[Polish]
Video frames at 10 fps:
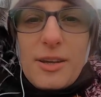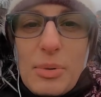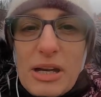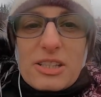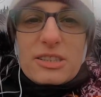
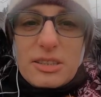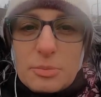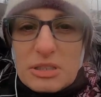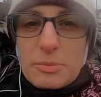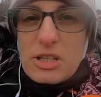Im bardziej
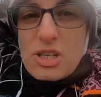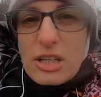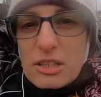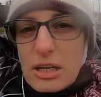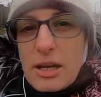jesteśmy
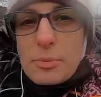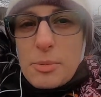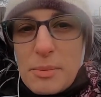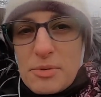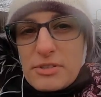zmęczeni, tak
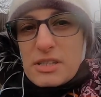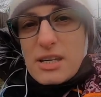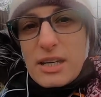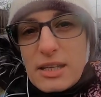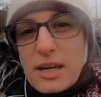jakby mamy
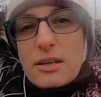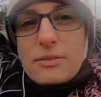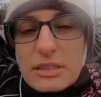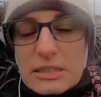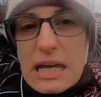więcej
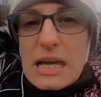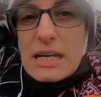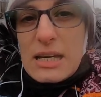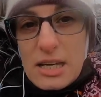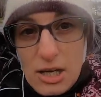energii, więc
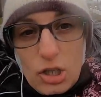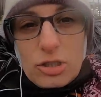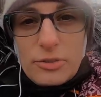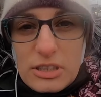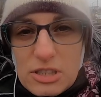o
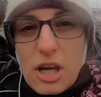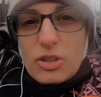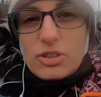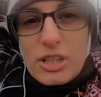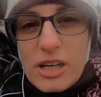to właśnie
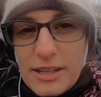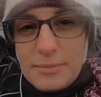chodzi.